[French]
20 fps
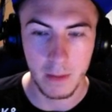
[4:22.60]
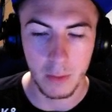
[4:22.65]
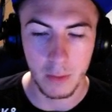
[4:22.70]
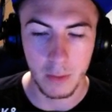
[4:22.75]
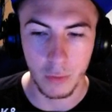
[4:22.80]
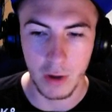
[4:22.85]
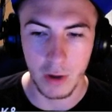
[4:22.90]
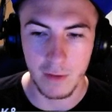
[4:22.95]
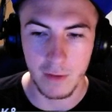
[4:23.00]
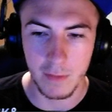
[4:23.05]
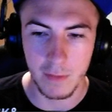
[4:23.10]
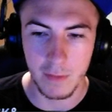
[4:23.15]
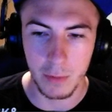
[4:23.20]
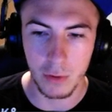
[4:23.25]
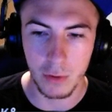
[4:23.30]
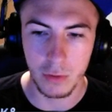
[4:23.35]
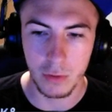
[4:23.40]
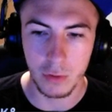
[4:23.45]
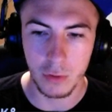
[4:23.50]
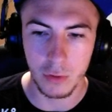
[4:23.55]
Donc va
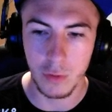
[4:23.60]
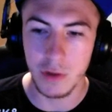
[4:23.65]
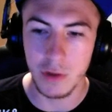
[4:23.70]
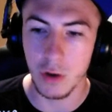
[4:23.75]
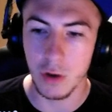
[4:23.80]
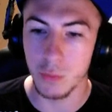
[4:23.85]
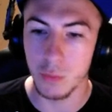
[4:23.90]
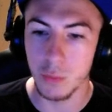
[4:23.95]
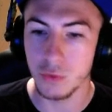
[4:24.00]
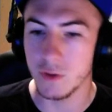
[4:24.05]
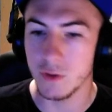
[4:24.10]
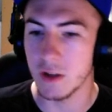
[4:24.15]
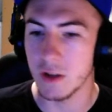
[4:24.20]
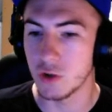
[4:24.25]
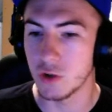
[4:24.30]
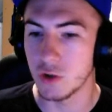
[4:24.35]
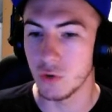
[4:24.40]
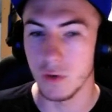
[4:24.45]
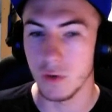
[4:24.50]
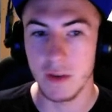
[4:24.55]
prendre. Comme en plus, elle
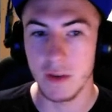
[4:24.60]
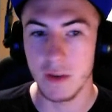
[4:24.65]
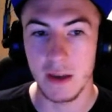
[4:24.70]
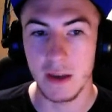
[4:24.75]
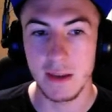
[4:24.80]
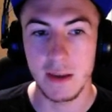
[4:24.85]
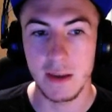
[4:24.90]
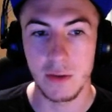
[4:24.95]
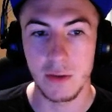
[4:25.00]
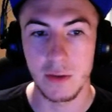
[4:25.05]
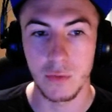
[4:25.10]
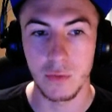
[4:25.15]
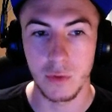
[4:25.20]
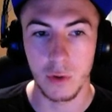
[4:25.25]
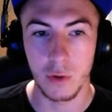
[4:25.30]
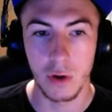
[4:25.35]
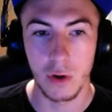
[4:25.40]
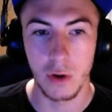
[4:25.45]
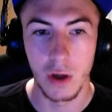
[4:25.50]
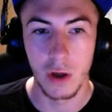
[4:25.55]
joue en dernier, donc
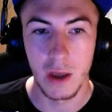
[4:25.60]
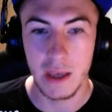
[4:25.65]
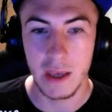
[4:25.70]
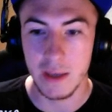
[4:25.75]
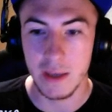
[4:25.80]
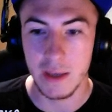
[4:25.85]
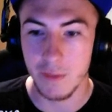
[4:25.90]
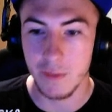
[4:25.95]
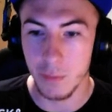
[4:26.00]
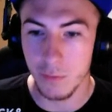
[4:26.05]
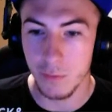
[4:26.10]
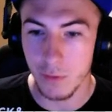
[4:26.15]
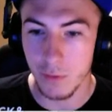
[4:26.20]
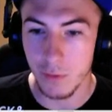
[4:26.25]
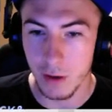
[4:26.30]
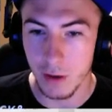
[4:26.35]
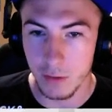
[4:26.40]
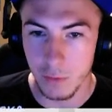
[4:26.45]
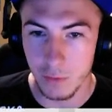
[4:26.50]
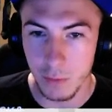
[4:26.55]
il va
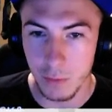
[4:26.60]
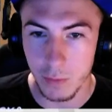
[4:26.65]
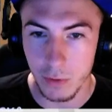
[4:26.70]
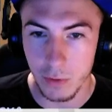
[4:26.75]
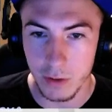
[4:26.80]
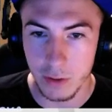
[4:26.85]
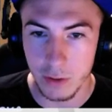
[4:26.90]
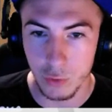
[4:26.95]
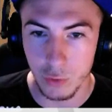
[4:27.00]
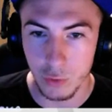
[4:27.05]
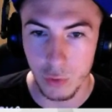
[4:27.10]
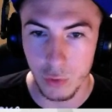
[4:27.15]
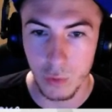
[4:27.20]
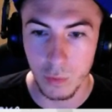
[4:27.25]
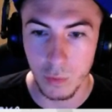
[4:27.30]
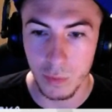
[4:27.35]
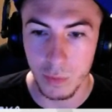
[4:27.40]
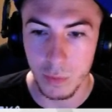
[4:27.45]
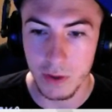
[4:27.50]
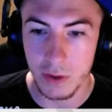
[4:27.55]
pouvoir se prendre un tour
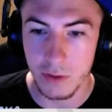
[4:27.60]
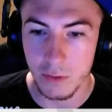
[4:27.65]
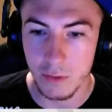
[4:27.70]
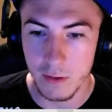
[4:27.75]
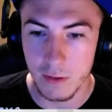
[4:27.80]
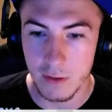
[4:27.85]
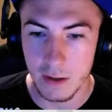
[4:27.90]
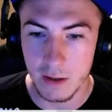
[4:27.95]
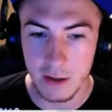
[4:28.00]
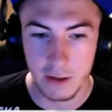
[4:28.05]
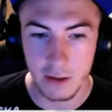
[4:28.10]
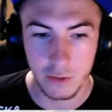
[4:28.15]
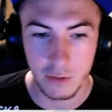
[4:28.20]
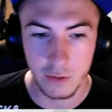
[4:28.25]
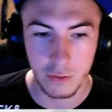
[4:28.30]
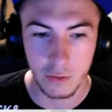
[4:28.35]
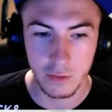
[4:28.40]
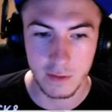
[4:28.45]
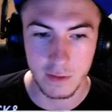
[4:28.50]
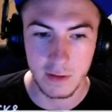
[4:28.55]
complet de dégâts de
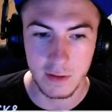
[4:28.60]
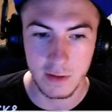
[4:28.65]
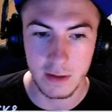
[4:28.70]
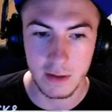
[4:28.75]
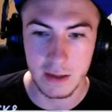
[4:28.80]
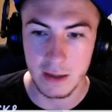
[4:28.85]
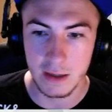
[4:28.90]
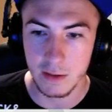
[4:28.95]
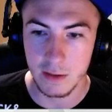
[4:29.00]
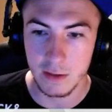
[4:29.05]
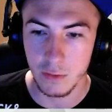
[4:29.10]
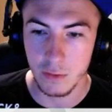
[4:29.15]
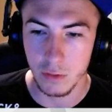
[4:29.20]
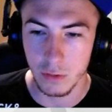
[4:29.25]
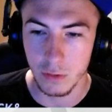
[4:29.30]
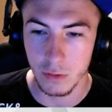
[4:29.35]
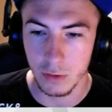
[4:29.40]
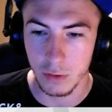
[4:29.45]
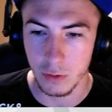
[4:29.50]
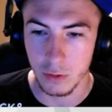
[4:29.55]
aussi et
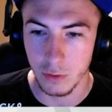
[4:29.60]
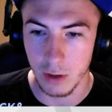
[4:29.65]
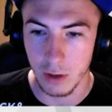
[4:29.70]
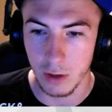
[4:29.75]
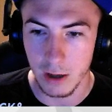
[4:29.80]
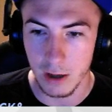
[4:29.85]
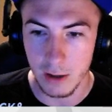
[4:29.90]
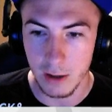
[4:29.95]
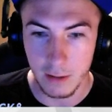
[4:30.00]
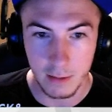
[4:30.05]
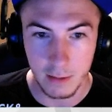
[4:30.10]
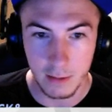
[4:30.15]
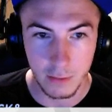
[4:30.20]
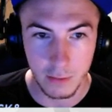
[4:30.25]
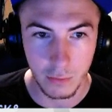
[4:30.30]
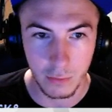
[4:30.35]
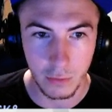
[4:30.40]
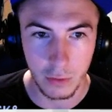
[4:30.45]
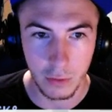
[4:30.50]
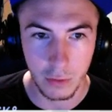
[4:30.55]
de, de Hal,
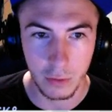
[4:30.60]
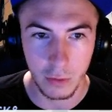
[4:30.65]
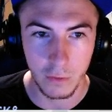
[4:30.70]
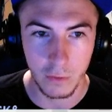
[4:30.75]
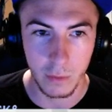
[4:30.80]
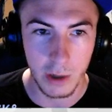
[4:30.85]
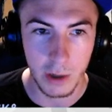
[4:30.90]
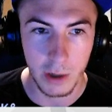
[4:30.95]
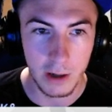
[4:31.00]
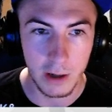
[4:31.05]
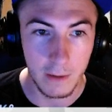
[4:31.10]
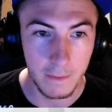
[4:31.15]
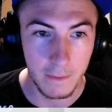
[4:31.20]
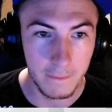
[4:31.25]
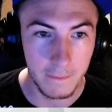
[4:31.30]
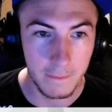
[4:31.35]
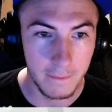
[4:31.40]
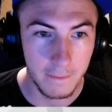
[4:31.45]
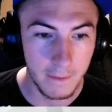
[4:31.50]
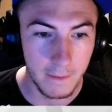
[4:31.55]
donc le Zobal.
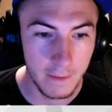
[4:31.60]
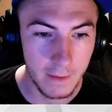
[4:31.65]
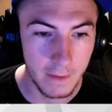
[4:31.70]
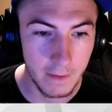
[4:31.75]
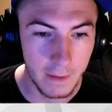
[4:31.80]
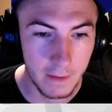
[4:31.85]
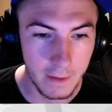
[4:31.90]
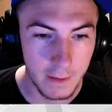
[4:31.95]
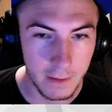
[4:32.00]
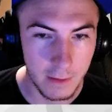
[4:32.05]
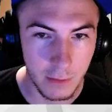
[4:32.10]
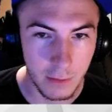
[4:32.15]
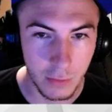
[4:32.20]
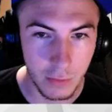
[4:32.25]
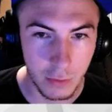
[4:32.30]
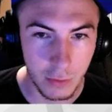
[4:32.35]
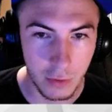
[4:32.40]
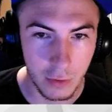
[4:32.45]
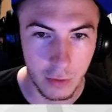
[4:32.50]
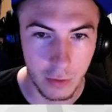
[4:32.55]

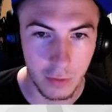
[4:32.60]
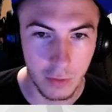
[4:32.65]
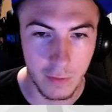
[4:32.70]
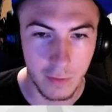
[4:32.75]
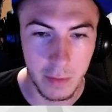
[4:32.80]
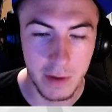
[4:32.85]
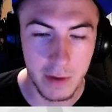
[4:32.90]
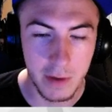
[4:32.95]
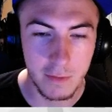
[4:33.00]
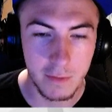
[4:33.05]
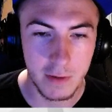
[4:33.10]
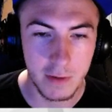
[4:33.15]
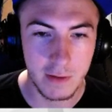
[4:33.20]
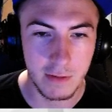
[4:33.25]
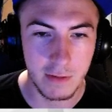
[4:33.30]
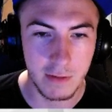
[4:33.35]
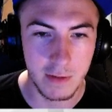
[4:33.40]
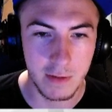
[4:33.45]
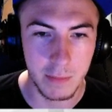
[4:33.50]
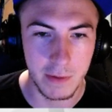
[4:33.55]
Donc on va bien voir ce qui va
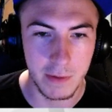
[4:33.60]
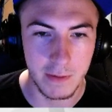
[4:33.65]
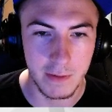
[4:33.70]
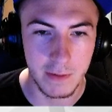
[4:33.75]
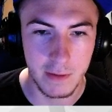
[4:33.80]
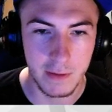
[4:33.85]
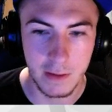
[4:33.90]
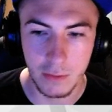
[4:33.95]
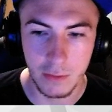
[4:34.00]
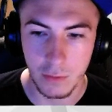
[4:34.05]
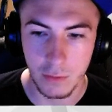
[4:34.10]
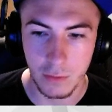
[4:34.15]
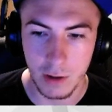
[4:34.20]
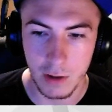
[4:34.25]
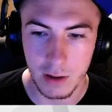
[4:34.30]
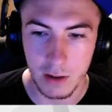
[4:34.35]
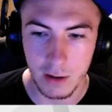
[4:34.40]
se passer. Donc, ils, ont